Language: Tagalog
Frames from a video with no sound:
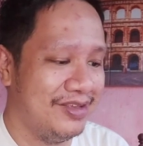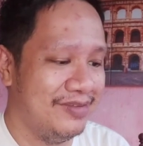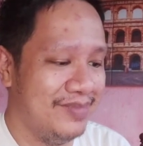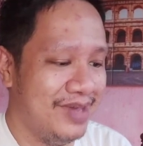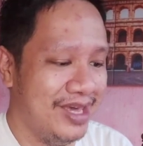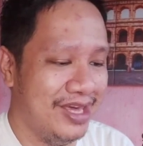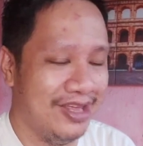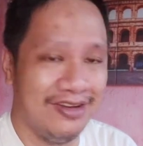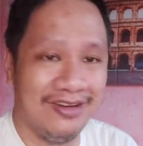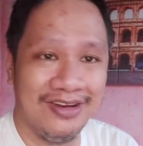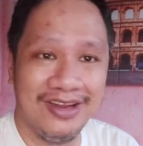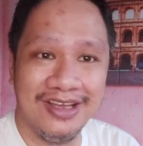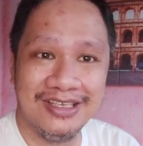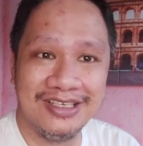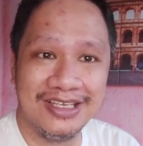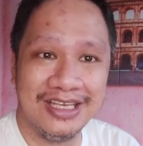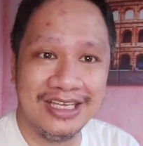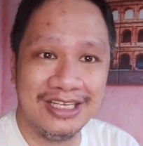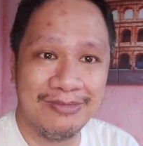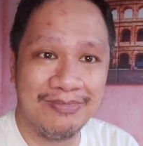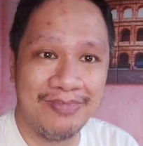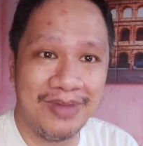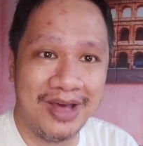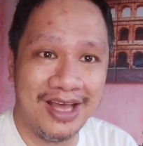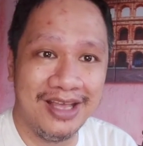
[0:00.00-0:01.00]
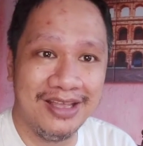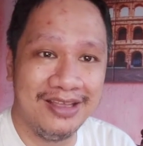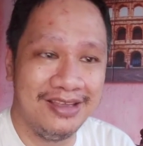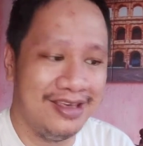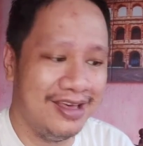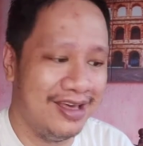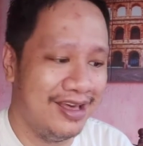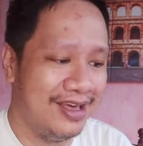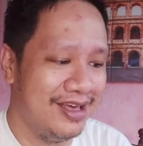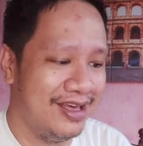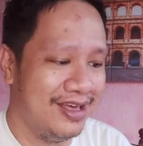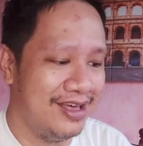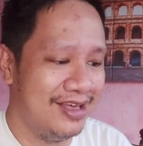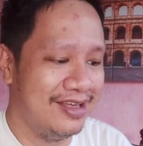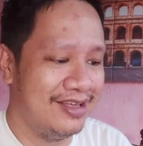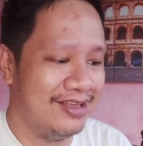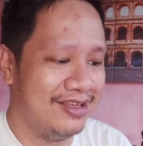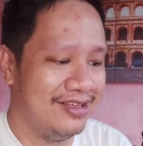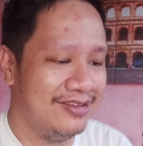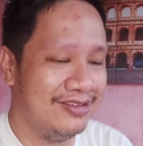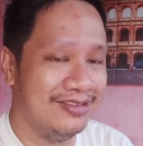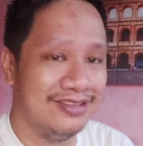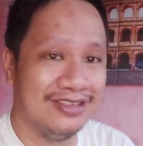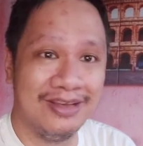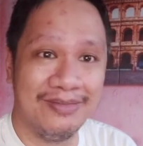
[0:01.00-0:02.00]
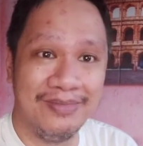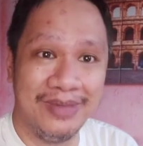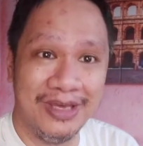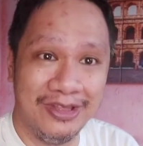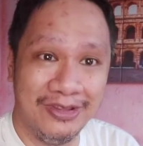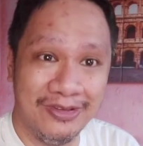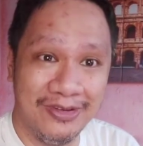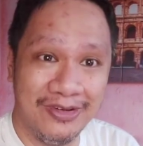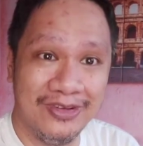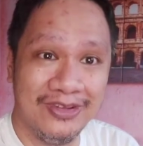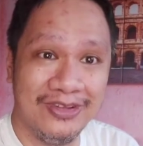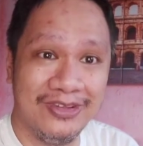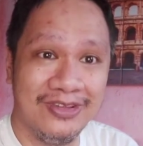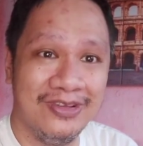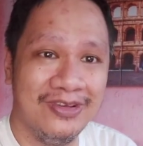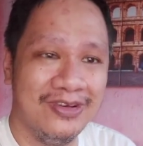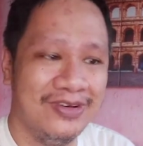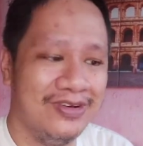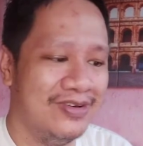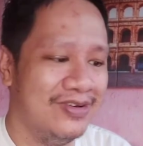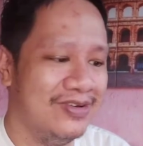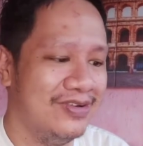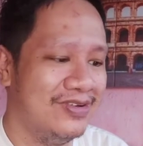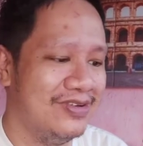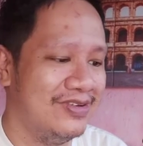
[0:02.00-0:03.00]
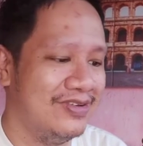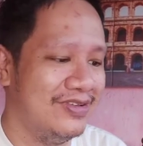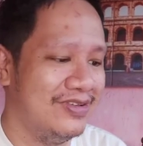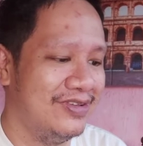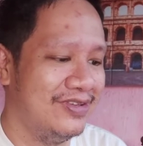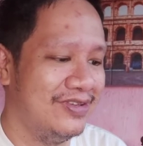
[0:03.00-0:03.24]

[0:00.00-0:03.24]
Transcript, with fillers: meron din sa Espanya, sa Binondo,